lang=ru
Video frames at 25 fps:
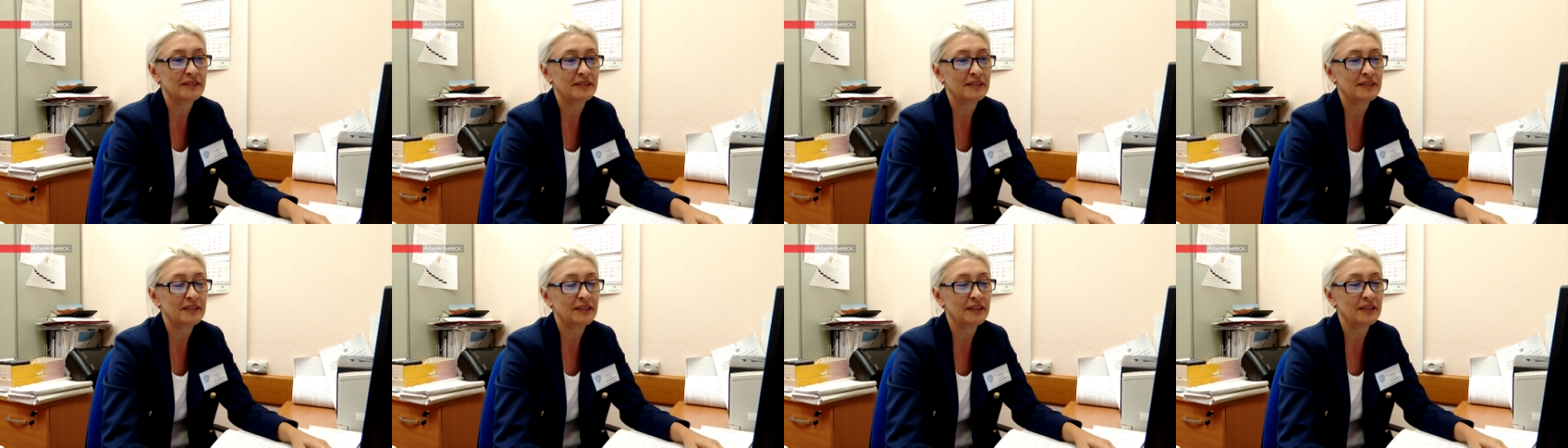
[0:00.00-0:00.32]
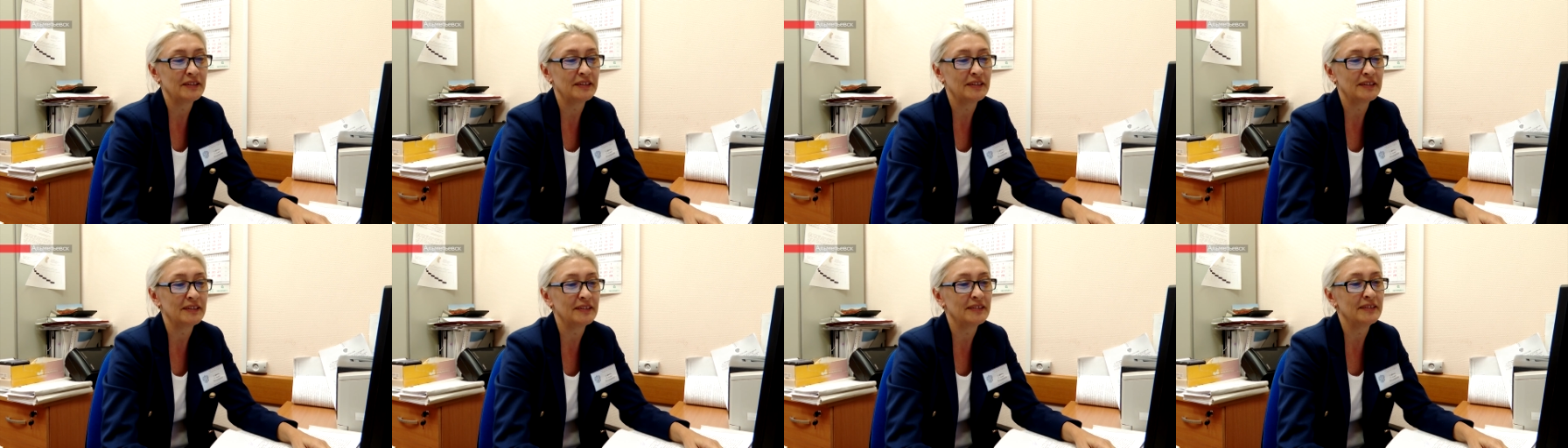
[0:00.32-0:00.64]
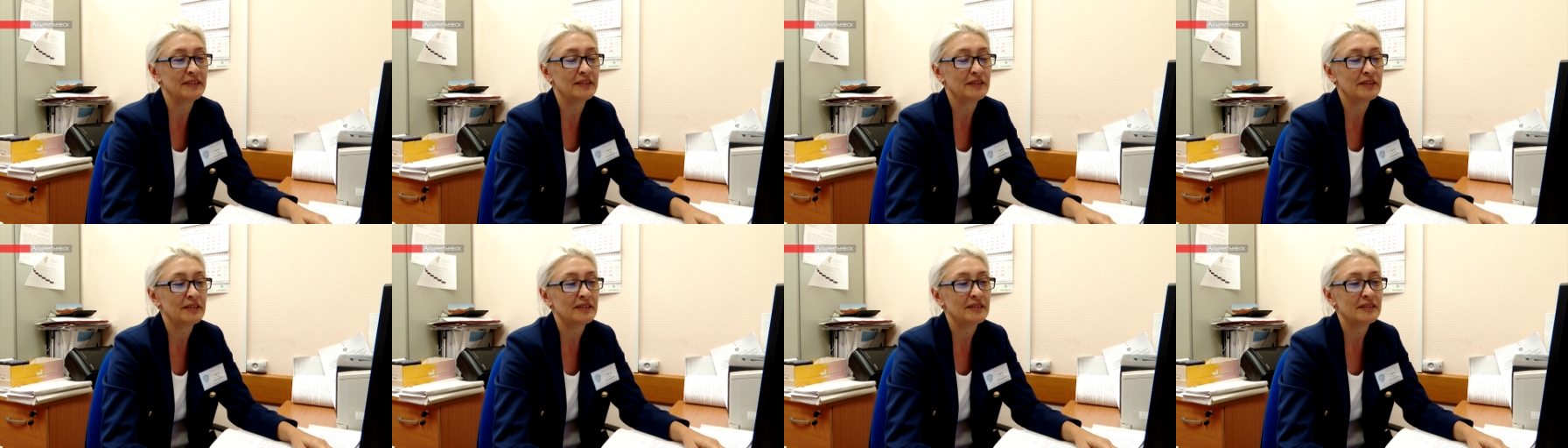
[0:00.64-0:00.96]
такие
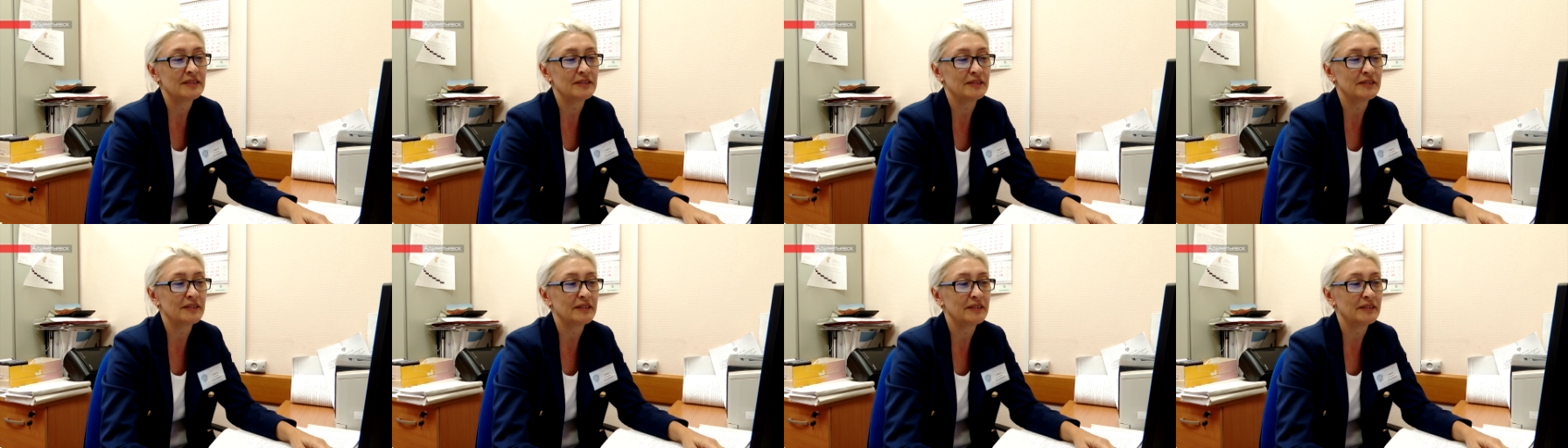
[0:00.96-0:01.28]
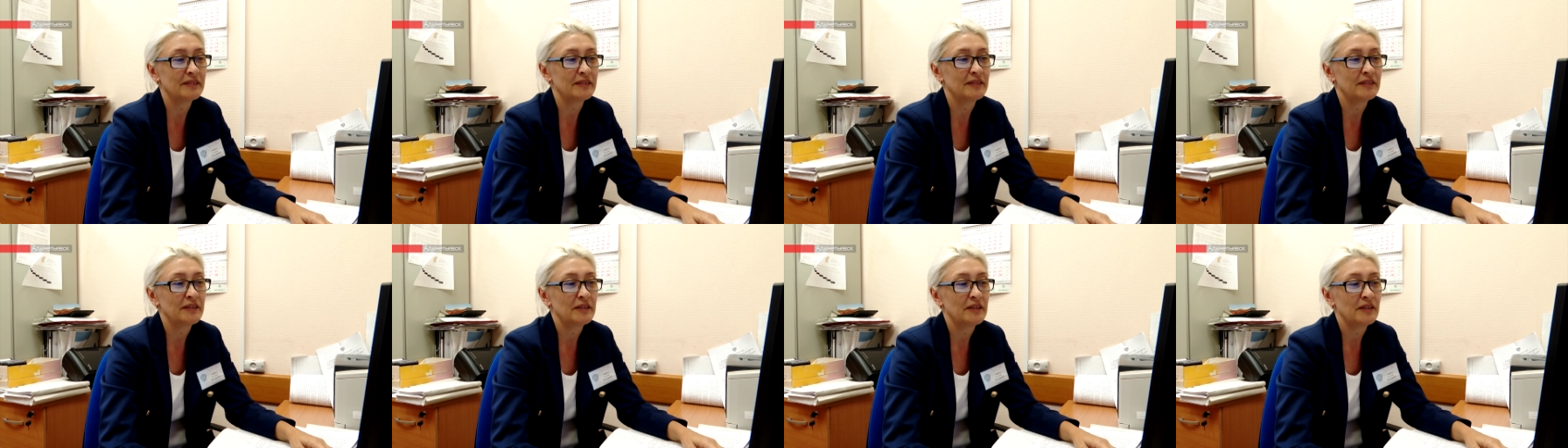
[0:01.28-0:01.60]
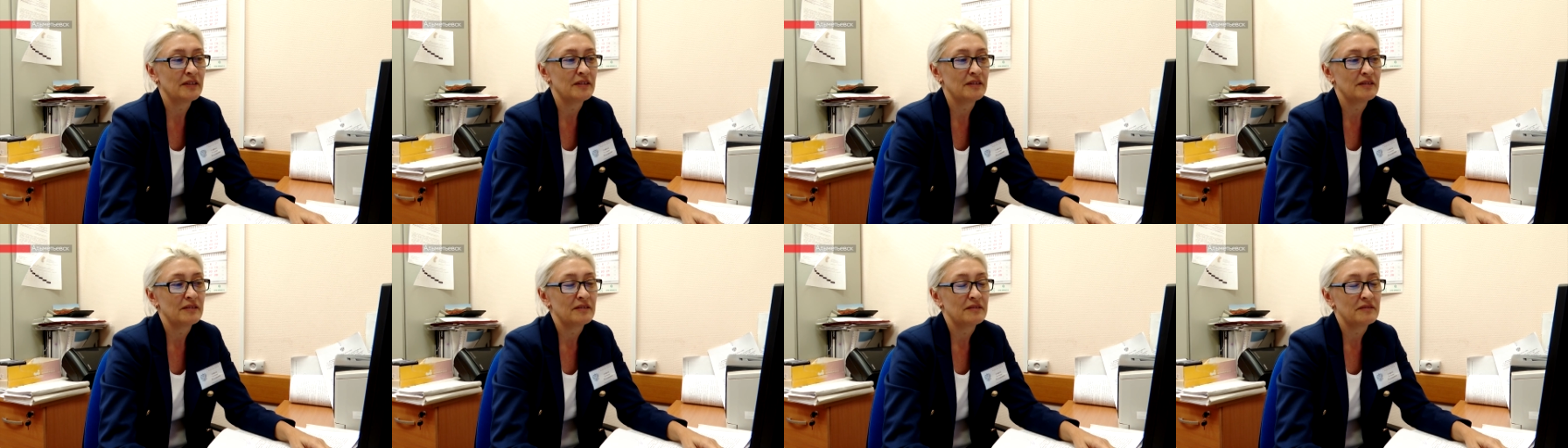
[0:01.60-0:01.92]
дела.
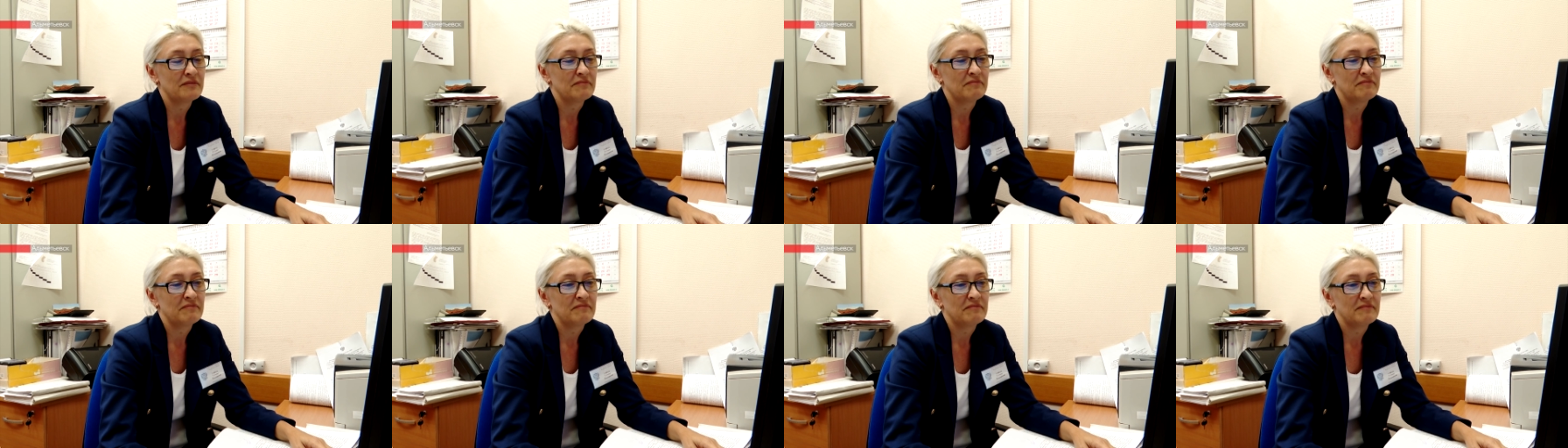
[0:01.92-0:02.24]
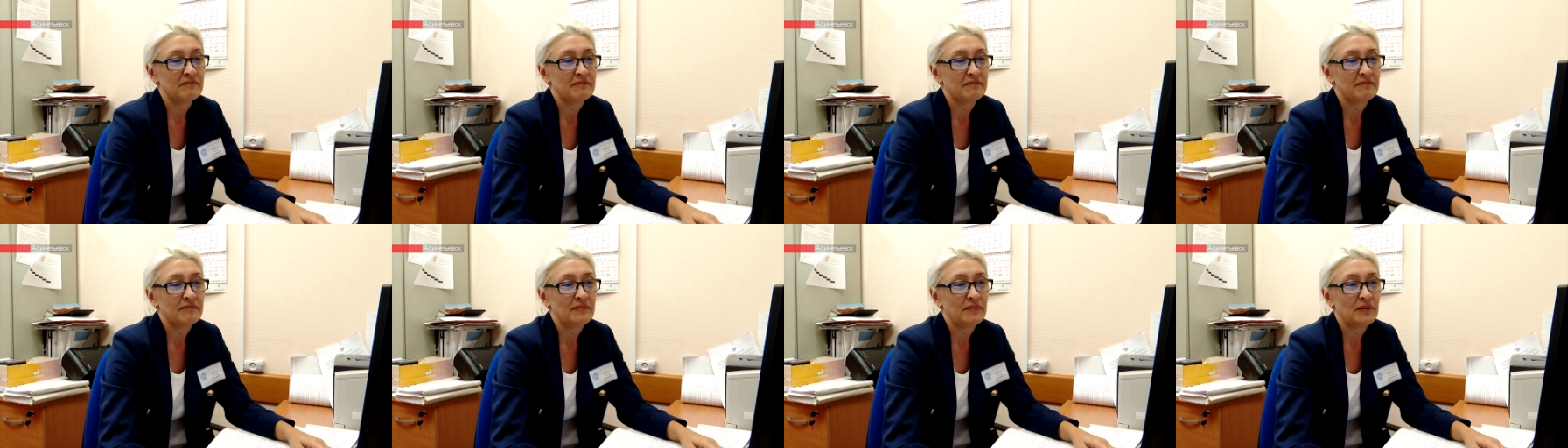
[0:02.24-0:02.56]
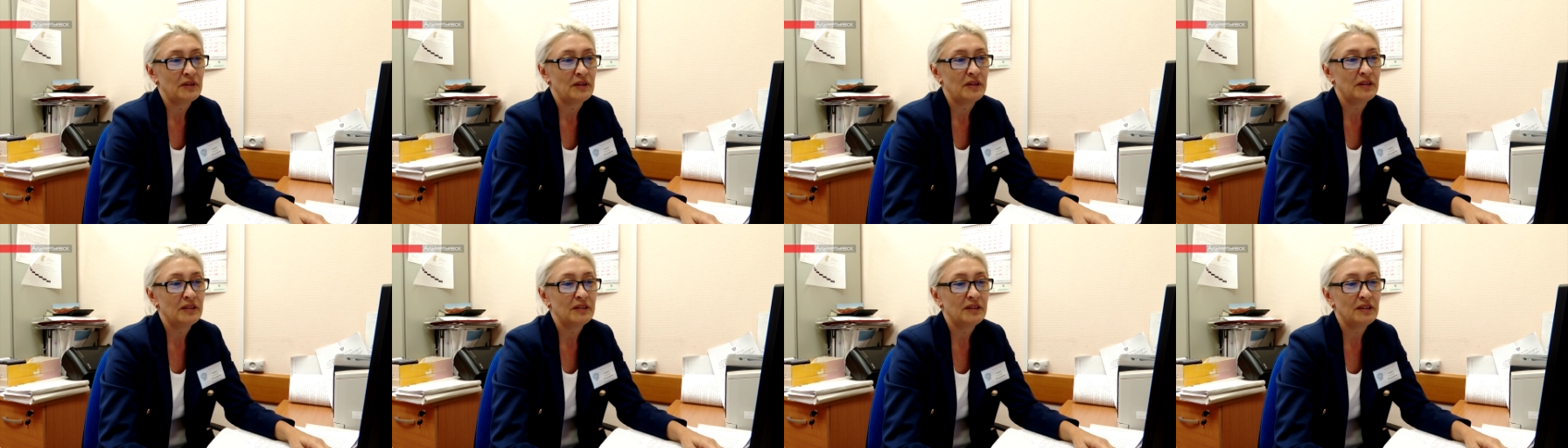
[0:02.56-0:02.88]

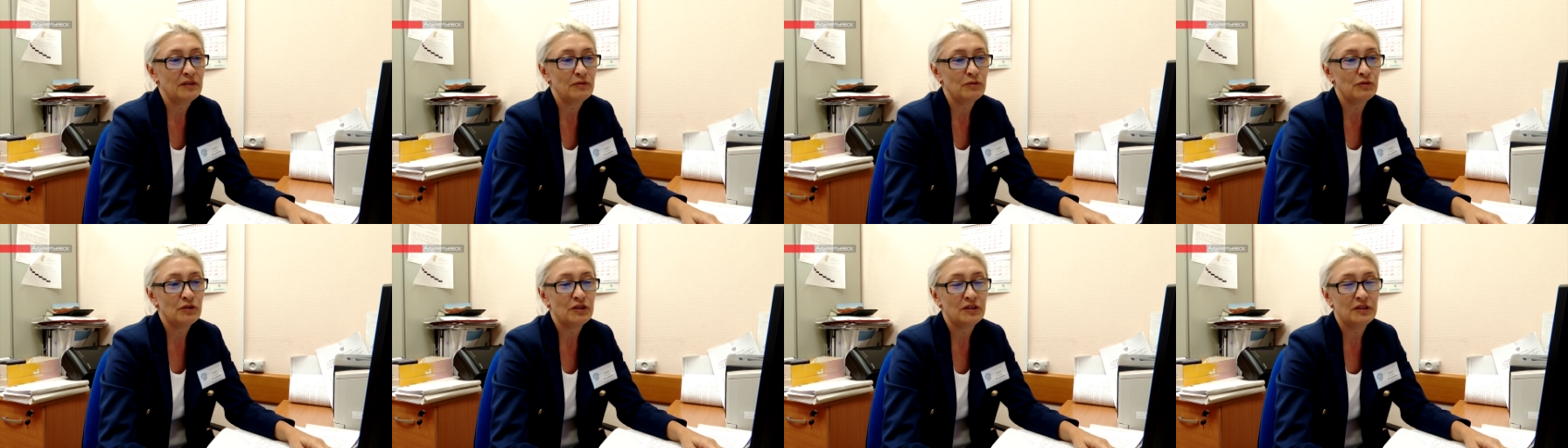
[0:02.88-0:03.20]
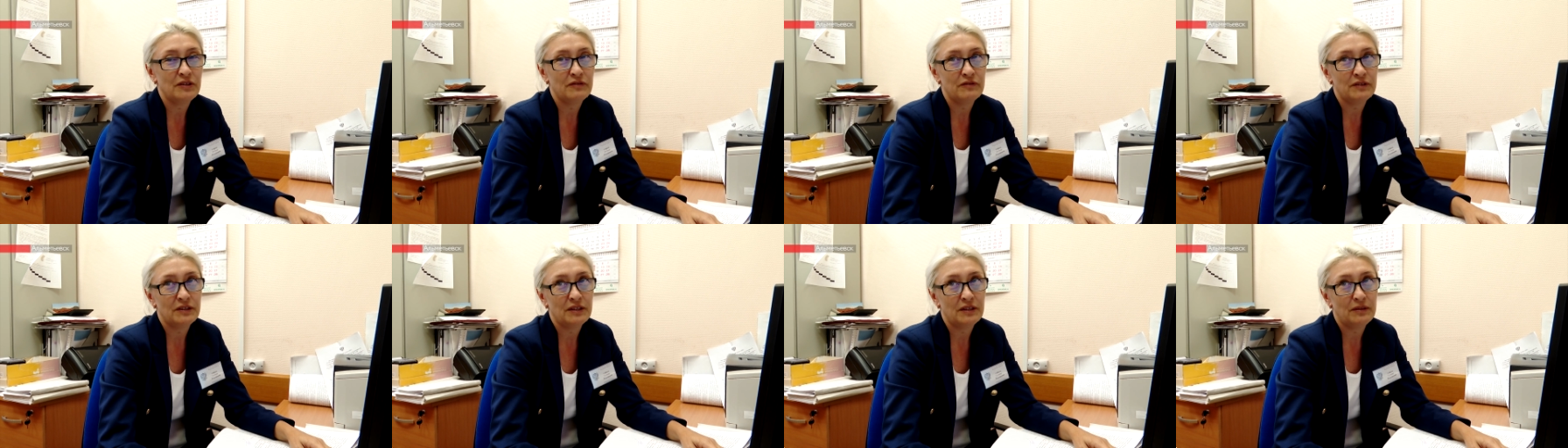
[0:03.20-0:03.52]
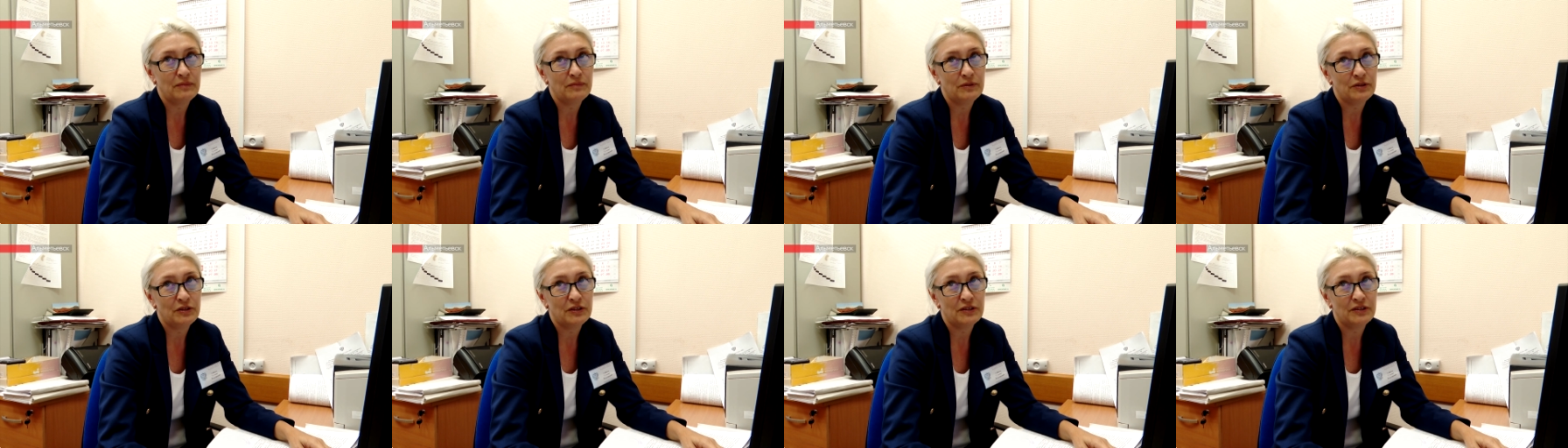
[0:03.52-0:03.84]
А так уж они все
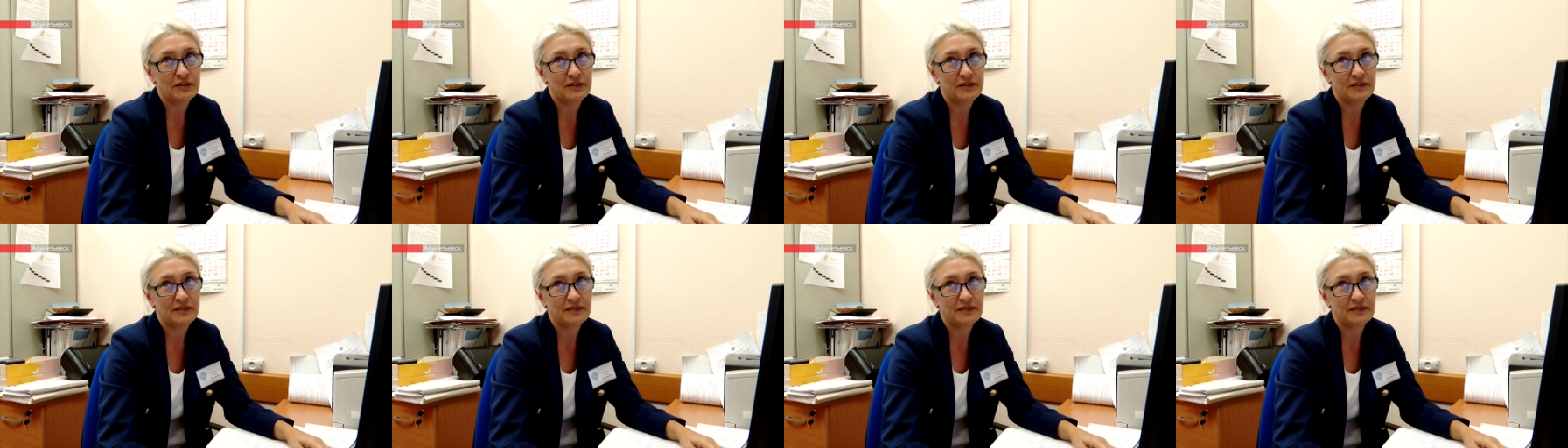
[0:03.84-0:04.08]
обычные.